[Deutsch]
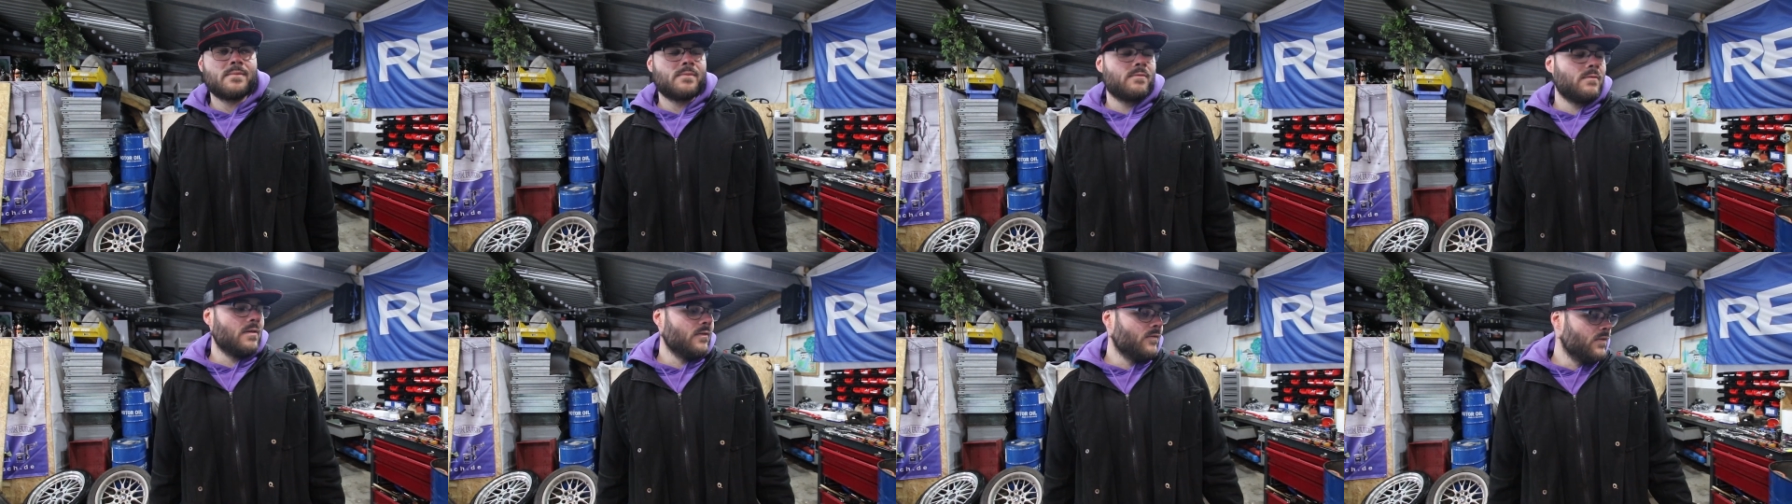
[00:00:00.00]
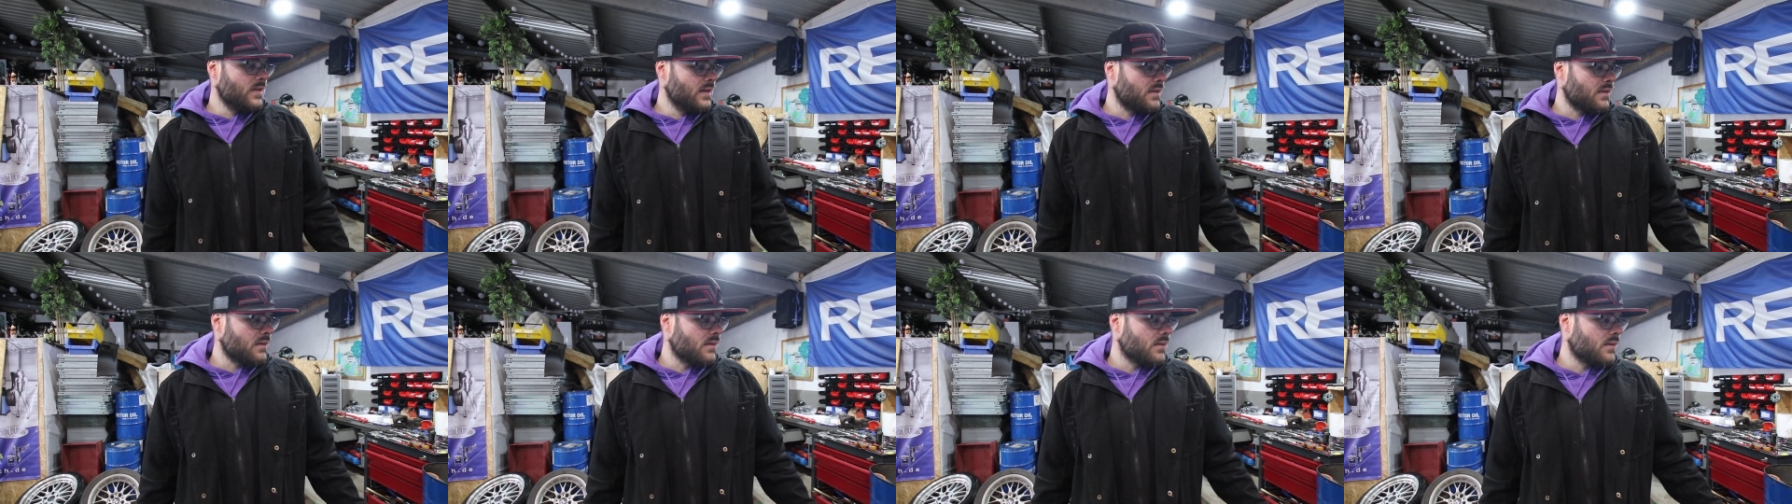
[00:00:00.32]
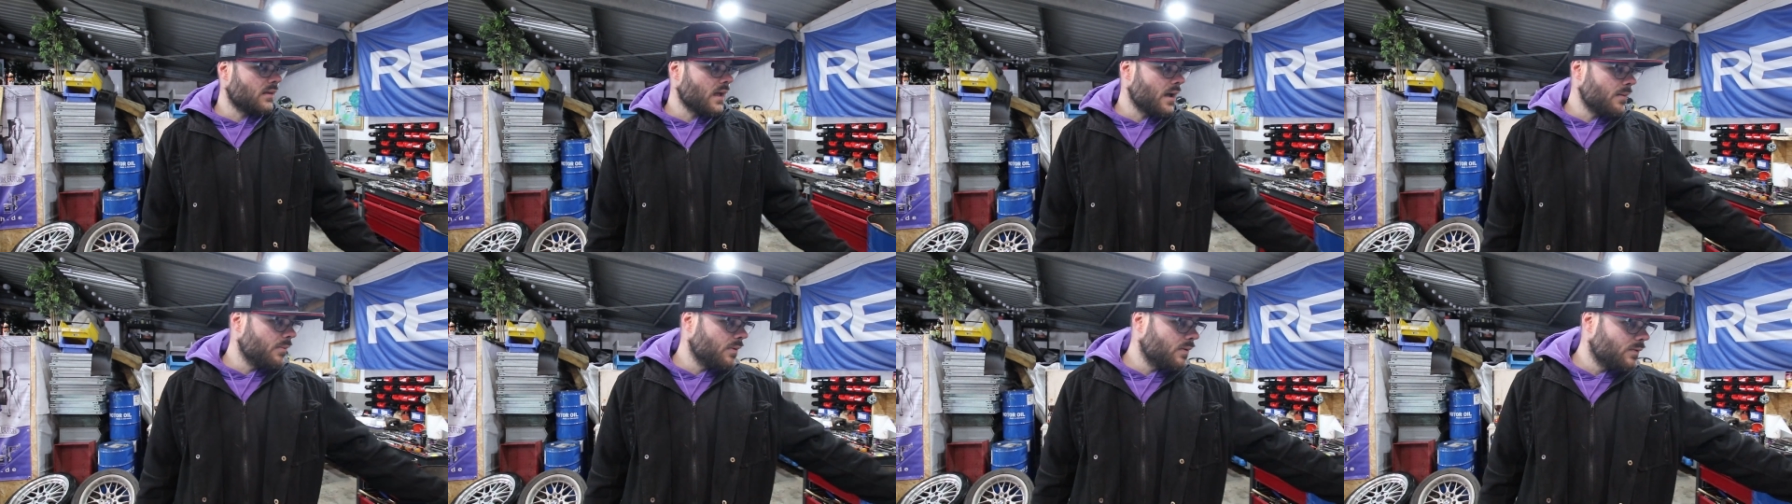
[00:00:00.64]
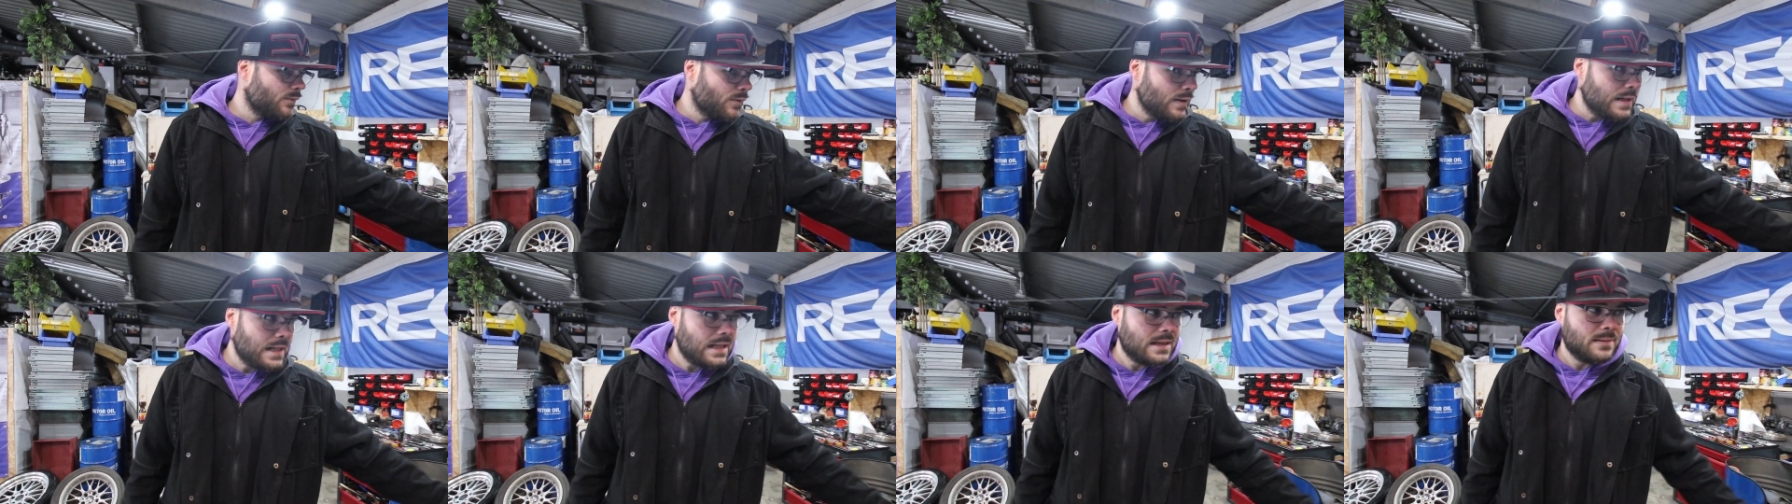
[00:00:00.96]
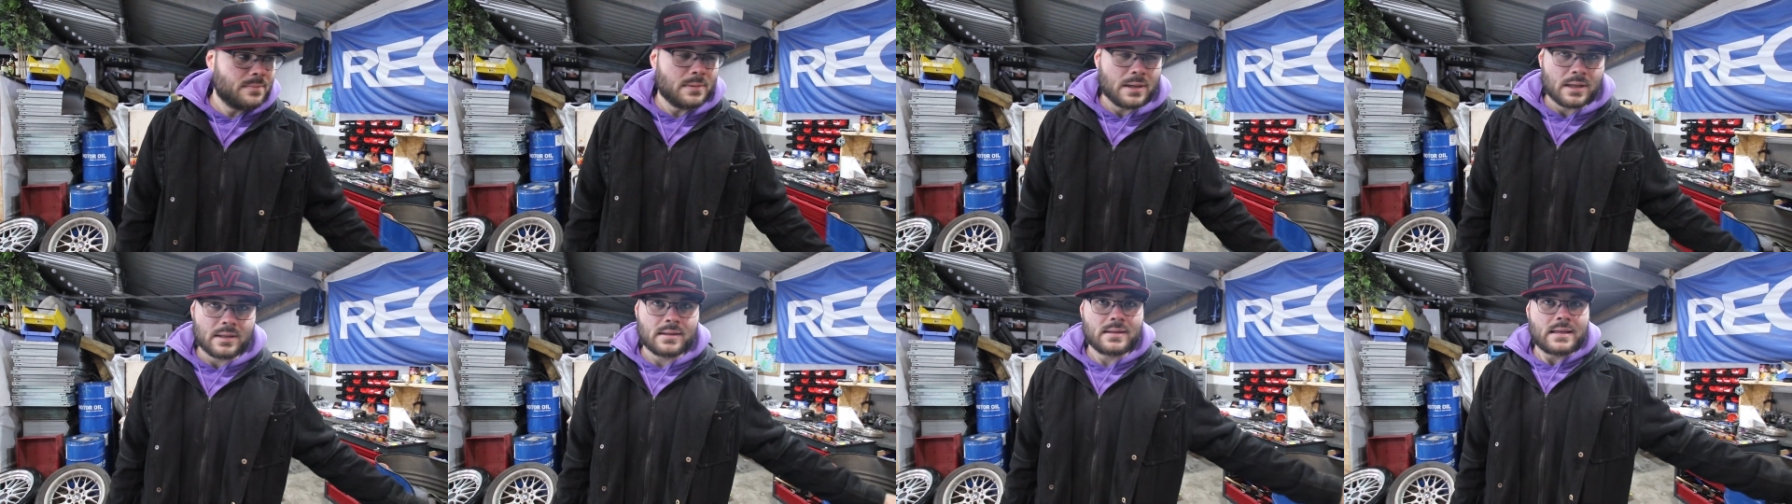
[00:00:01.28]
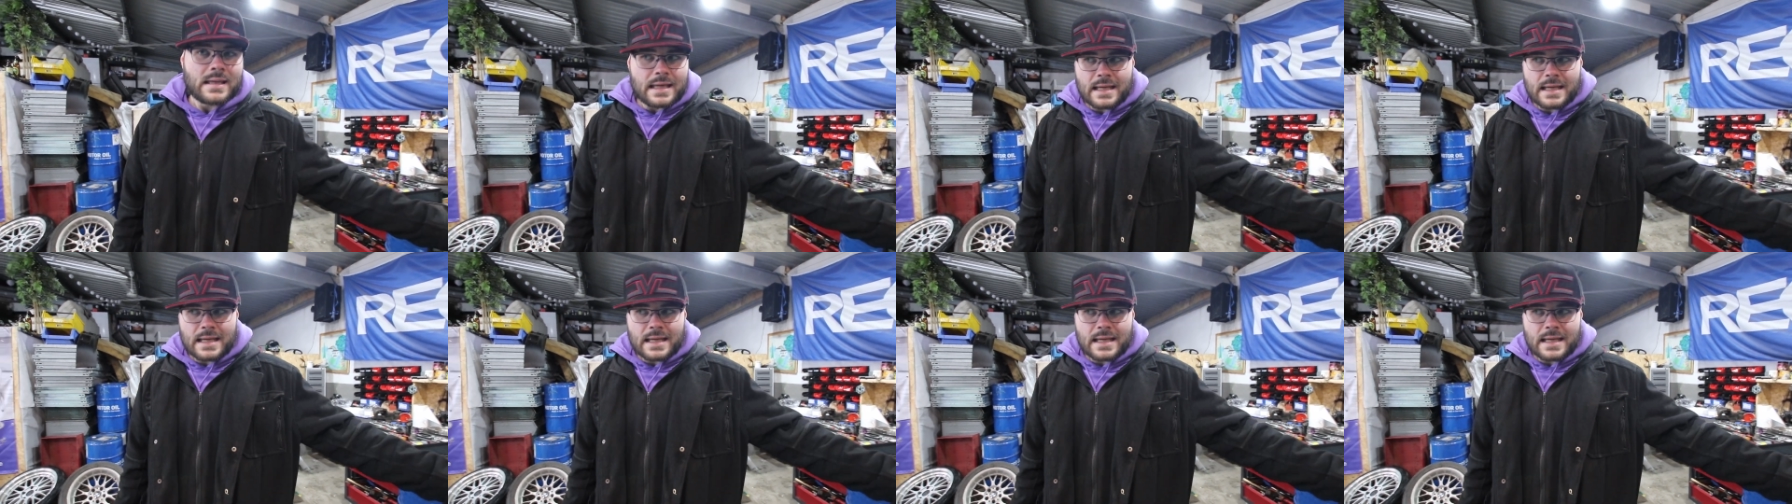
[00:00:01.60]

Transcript: wie willst du damit Felgen machen?